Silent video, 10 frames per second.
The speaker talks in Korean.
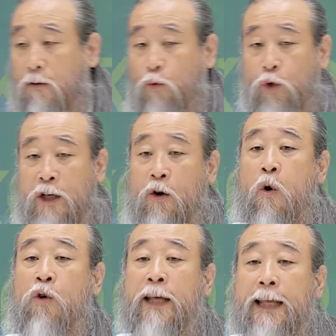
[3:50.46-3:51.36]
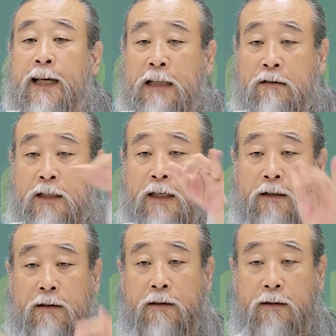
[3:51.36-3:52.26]
우리는 홍이
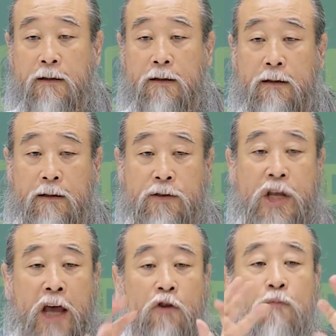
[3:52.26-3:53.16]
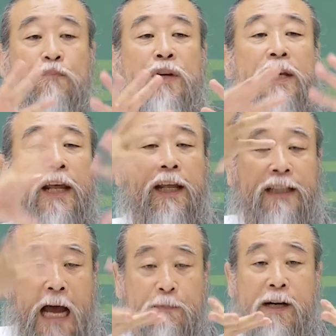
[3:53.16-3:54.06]
인간들이에요. 새로운
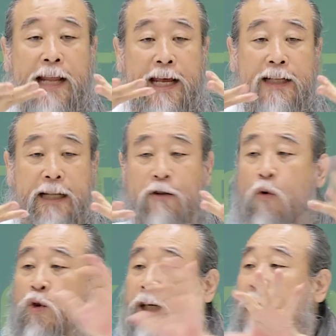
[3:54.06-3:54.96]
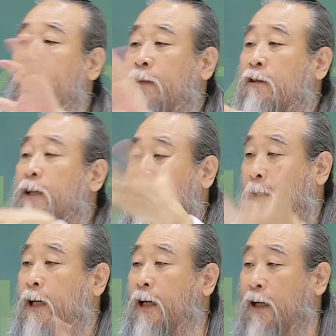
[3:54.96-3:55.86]
미래에 답을 내야 될 홍이
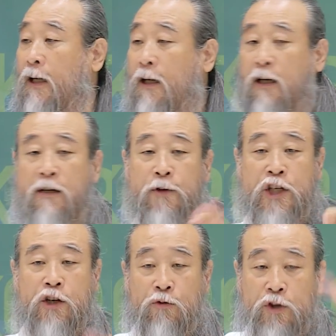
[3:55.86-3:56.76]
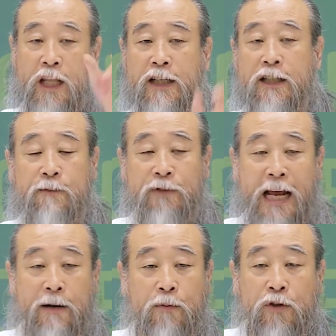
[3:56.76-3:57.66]
인간들이라니까. 그럼 키울 때 지금
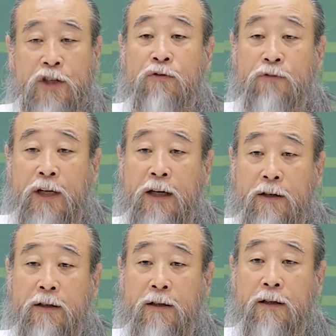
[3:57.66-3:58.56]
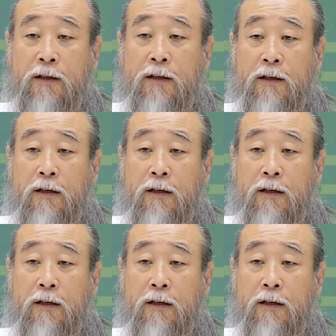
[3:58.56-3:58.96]
잘못 키운 거예요.